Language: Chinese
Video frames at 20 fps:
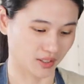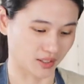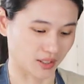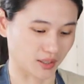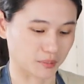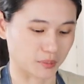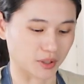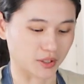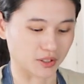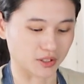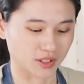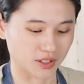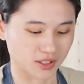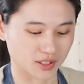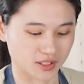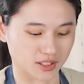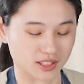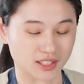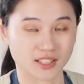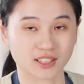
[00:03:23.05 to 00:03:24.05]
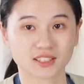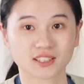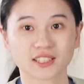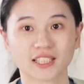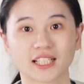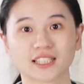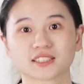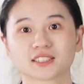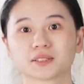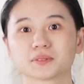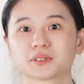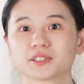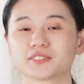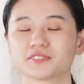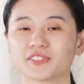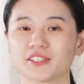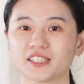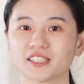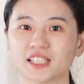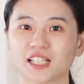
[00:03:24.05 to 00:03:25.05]
那么今天这样是不是
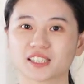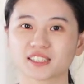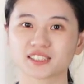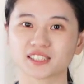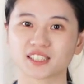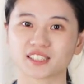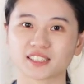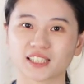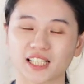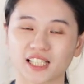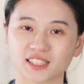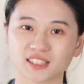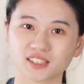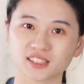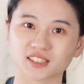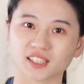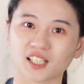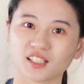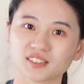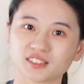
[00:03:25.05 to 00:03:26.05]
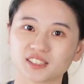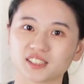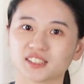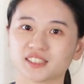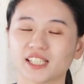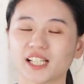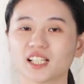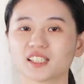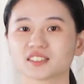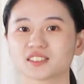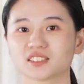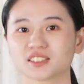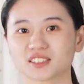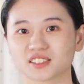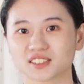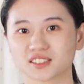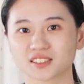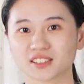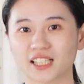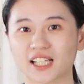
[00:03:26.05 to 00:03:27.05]
非常简单？只要几样
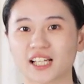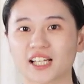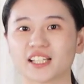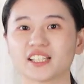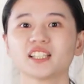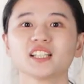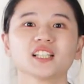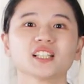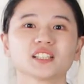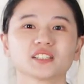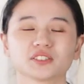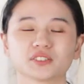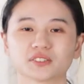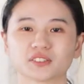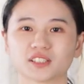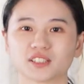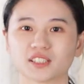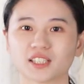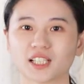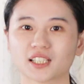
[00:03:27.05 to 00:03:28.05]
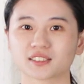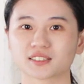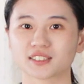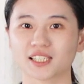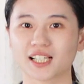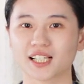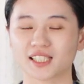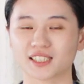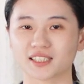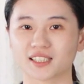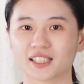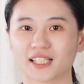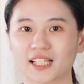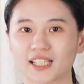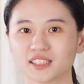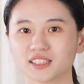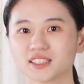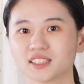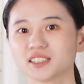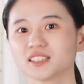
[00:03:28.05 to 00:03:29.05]
食材就能让大人
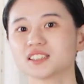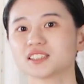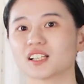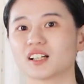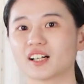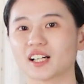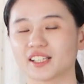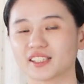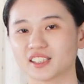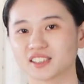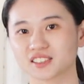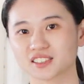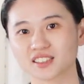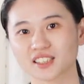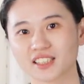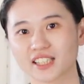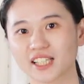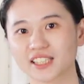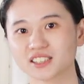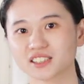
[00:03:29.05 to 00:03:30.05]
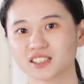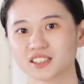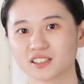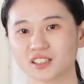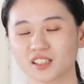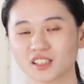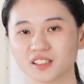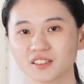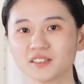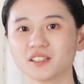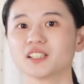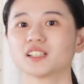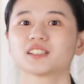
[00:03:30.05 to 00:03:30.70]
安心，小孩也吃得开心哦。